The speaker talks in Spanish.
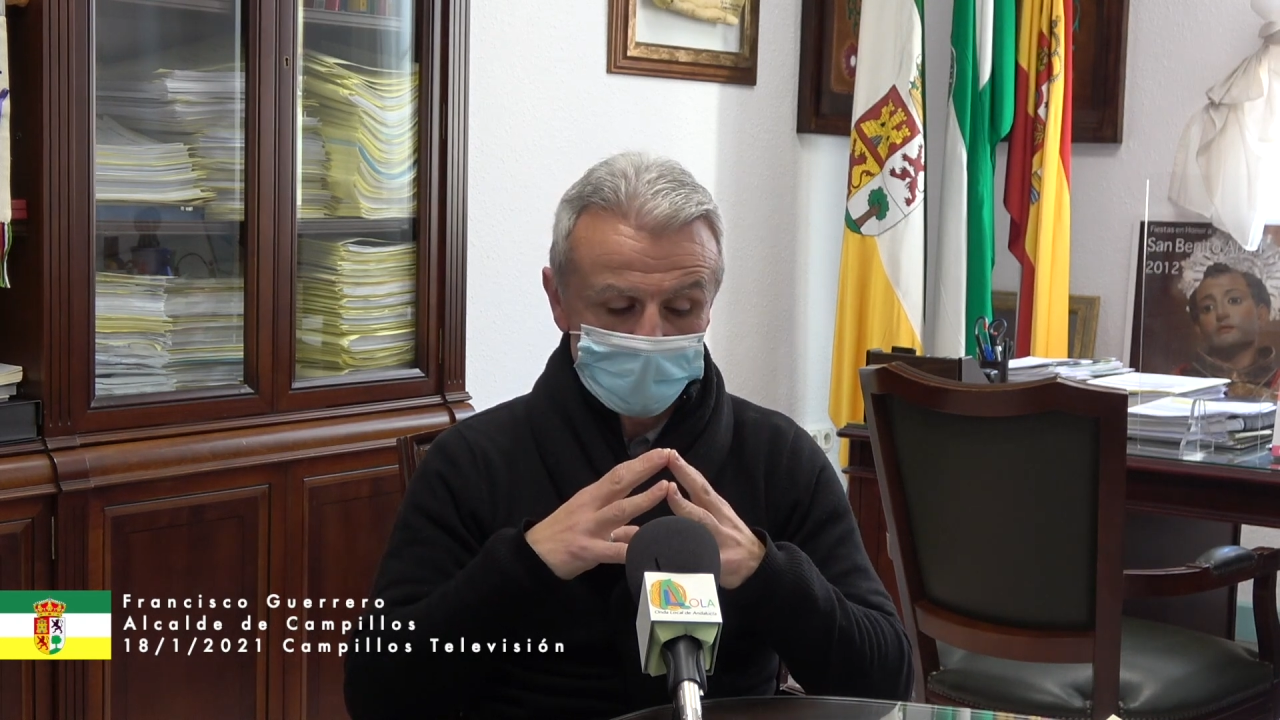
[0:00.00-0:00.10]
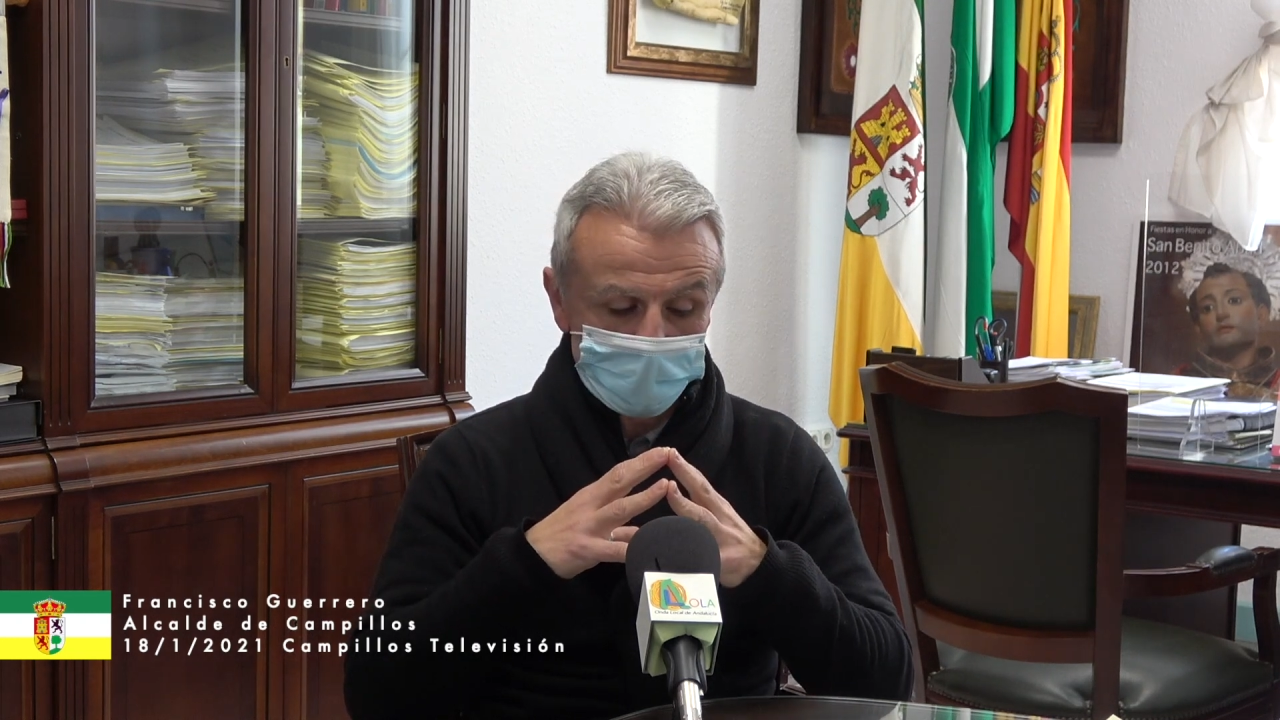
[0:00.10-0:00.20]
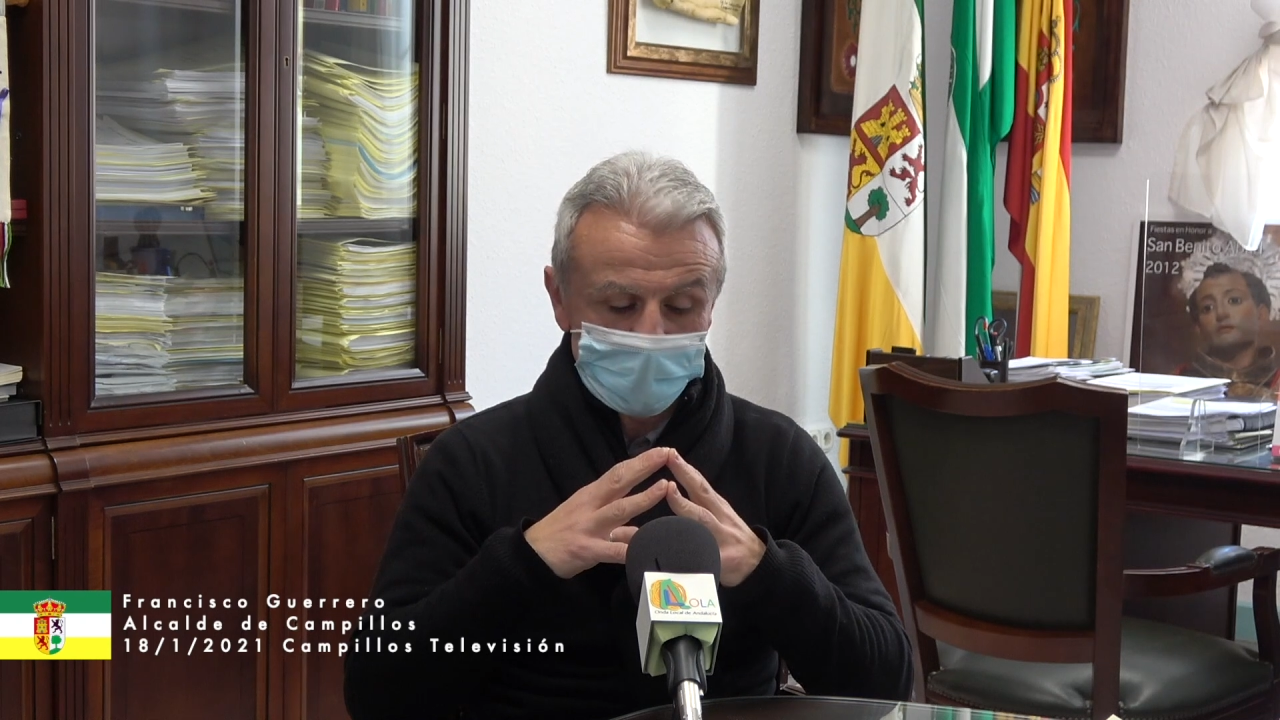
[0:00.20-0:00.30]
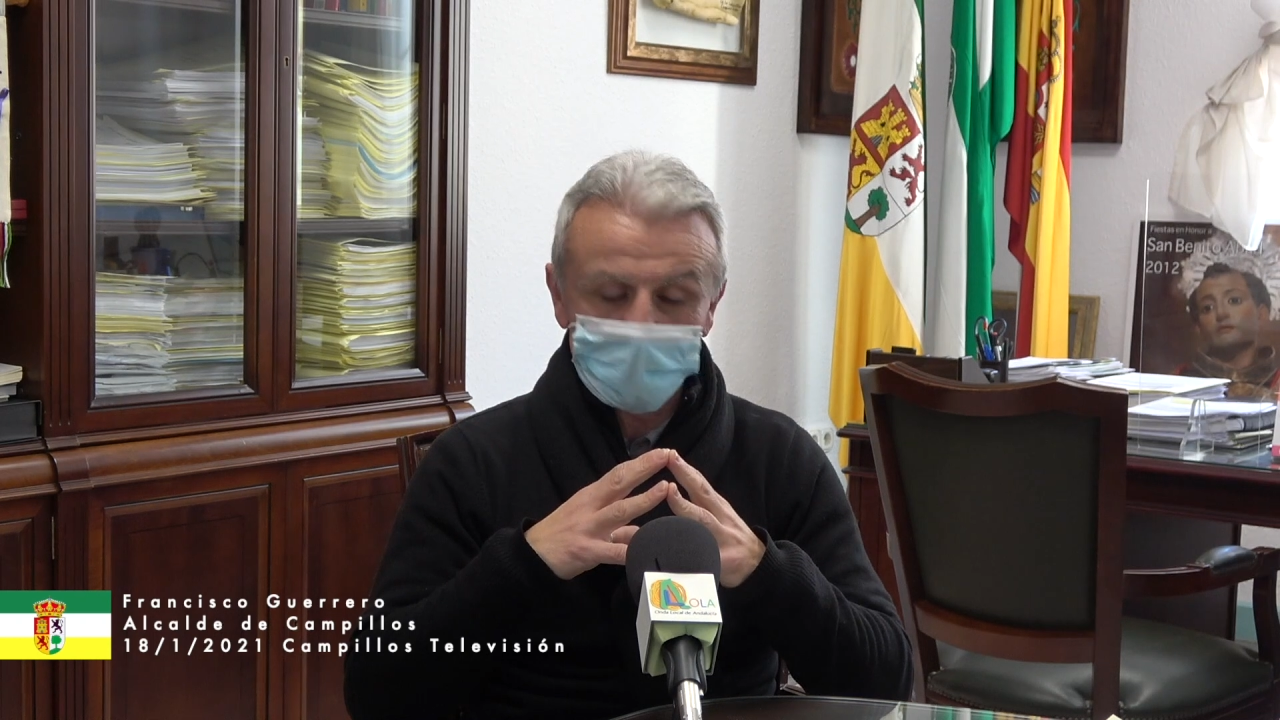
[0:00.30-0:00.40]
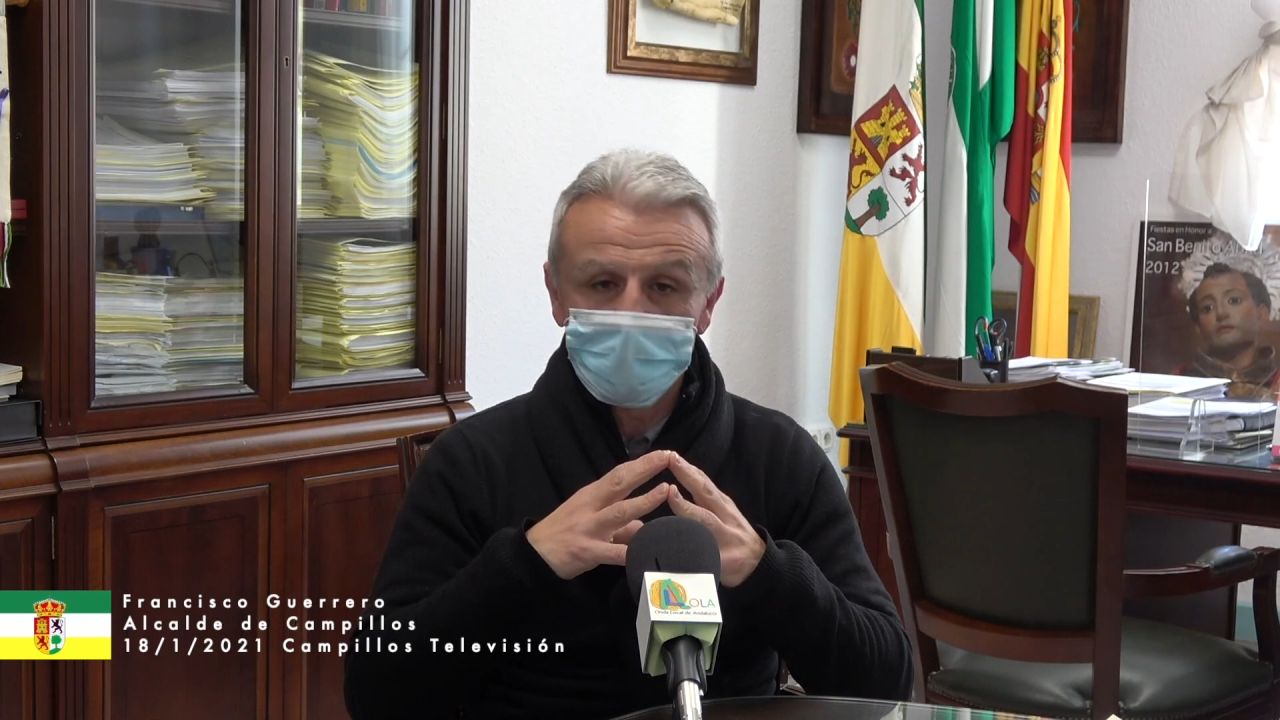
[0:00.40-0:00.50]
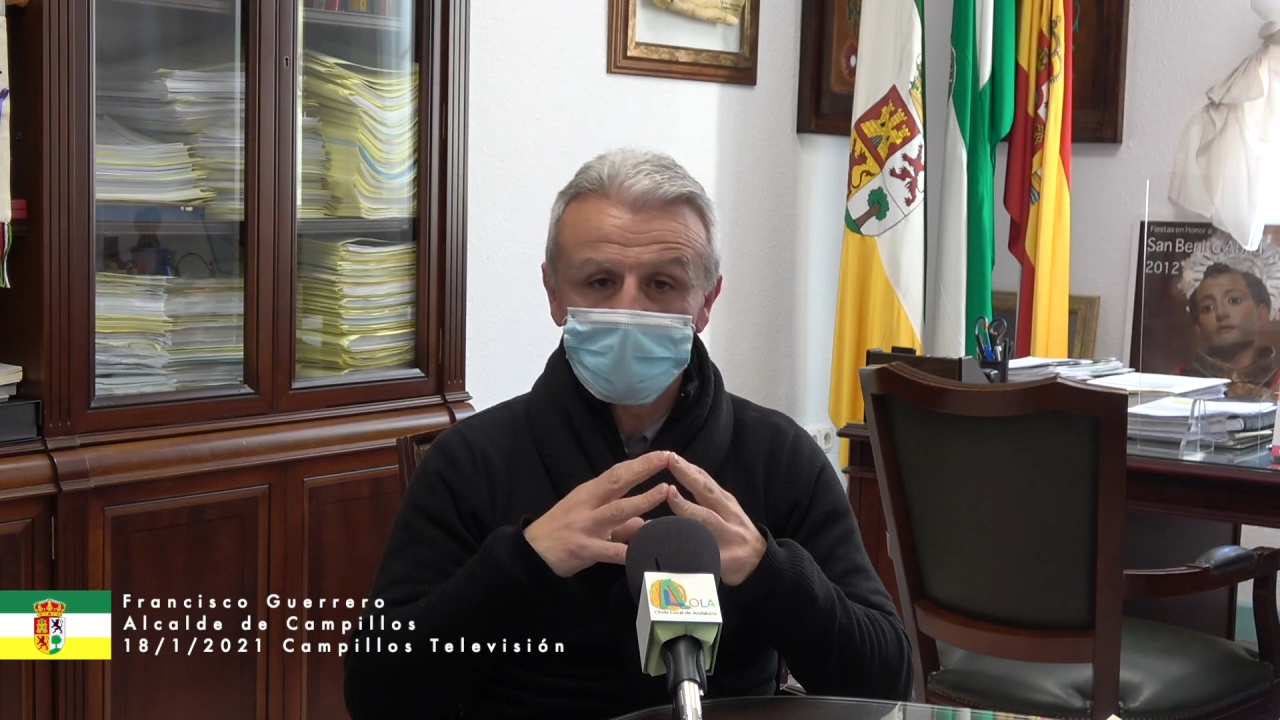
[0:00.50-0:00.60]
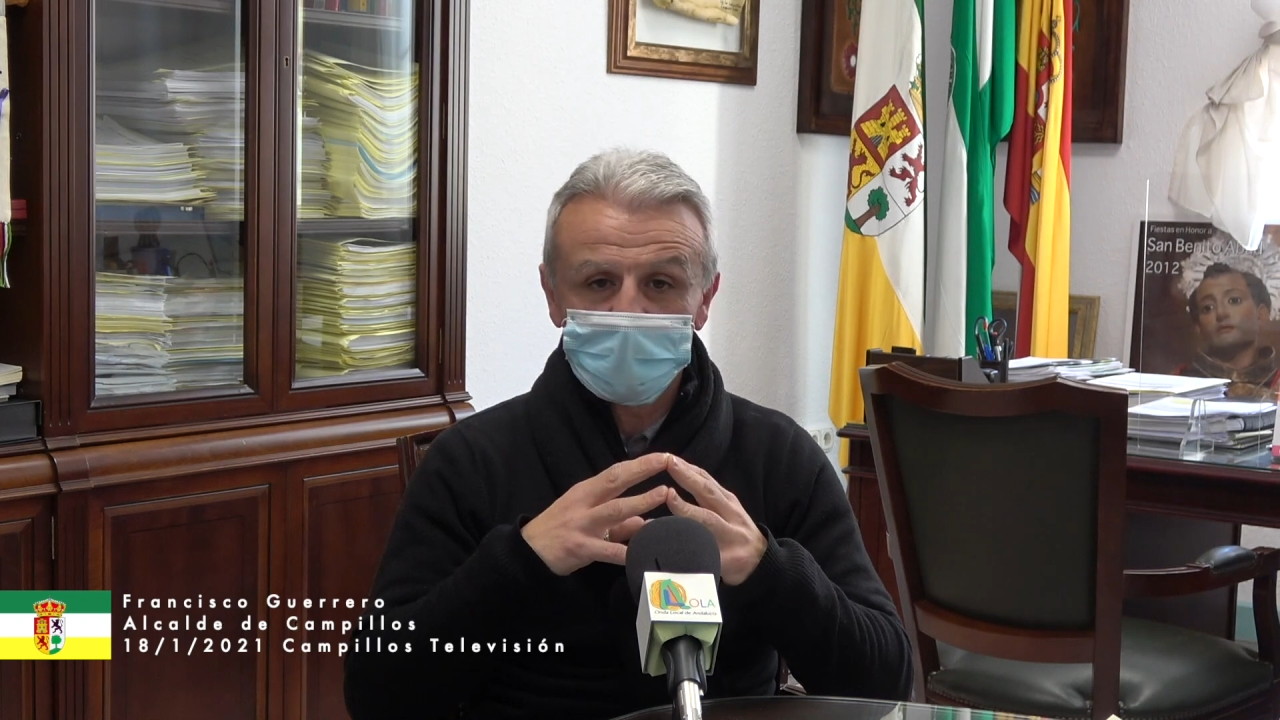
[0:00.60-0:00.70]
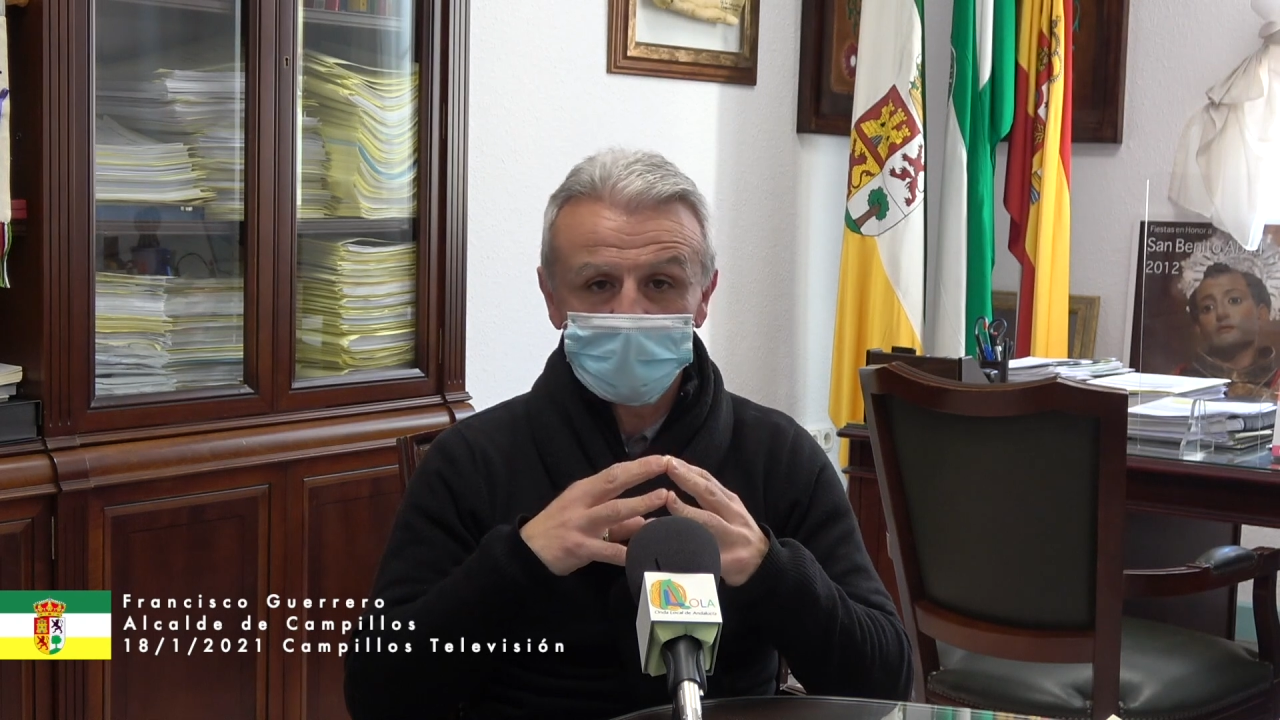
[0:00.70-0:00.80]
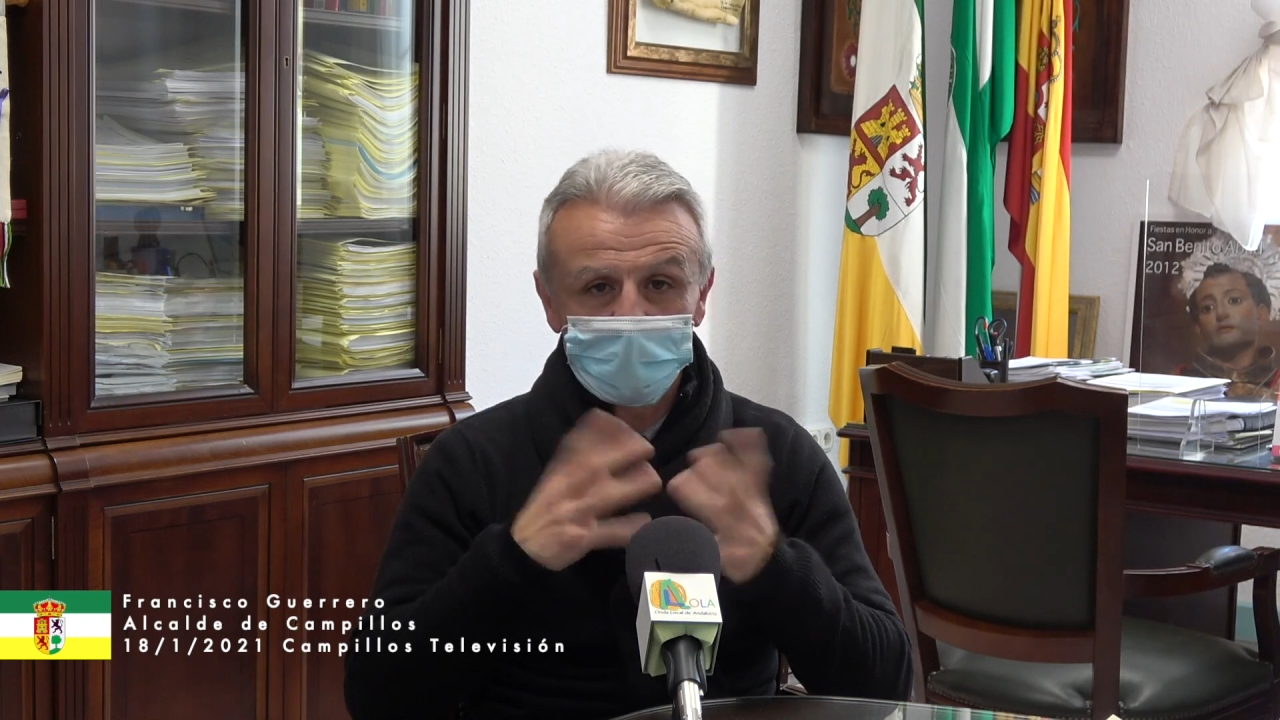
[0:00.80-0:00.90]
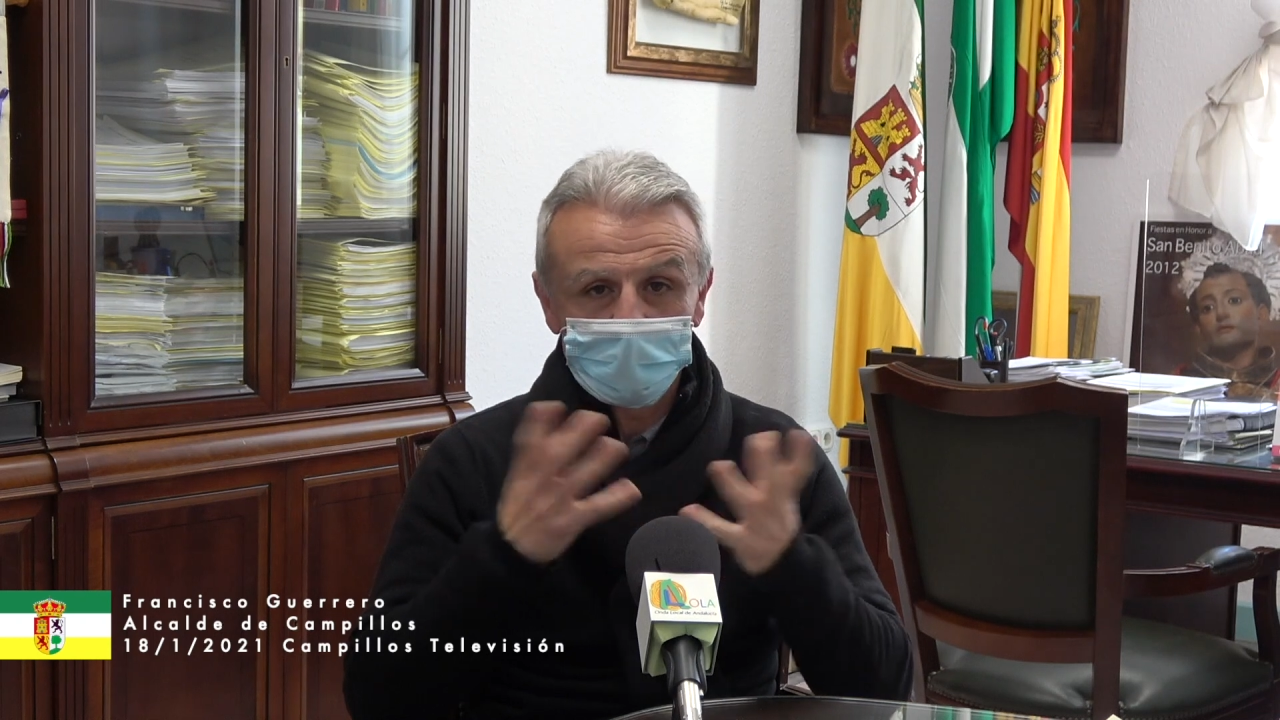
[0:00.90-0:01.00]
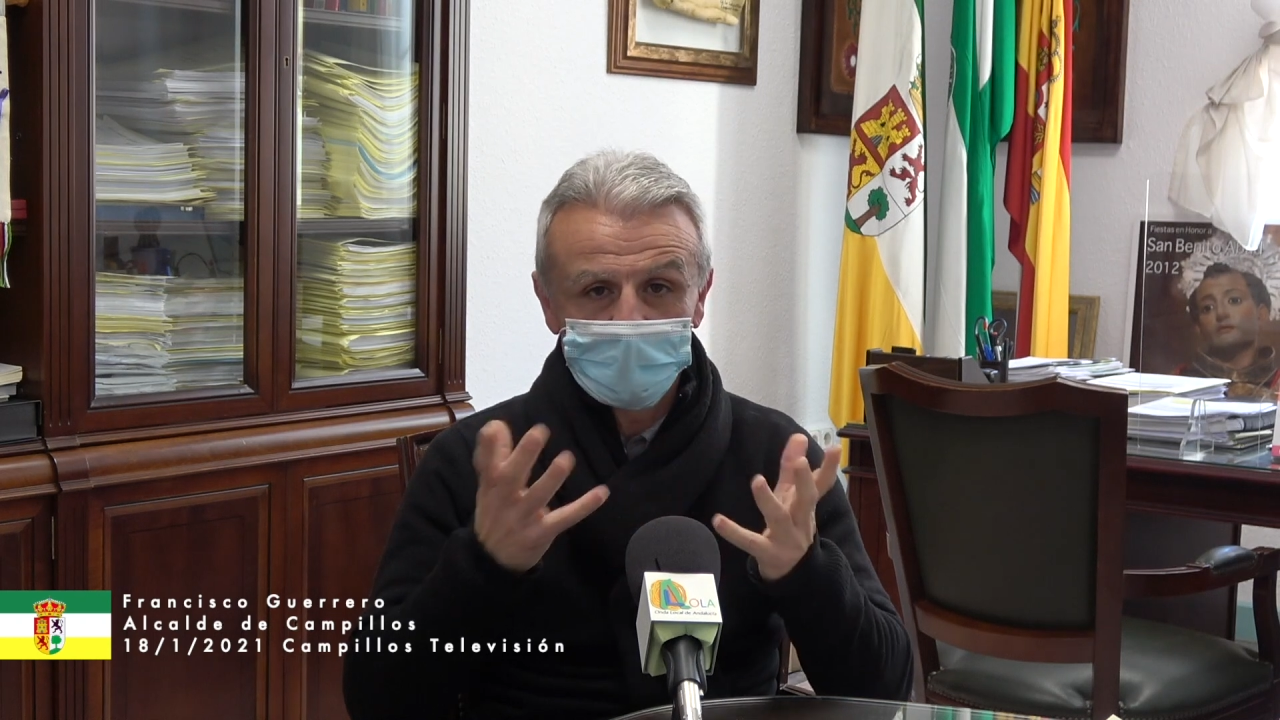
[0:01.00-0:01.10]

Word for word: la han comprendido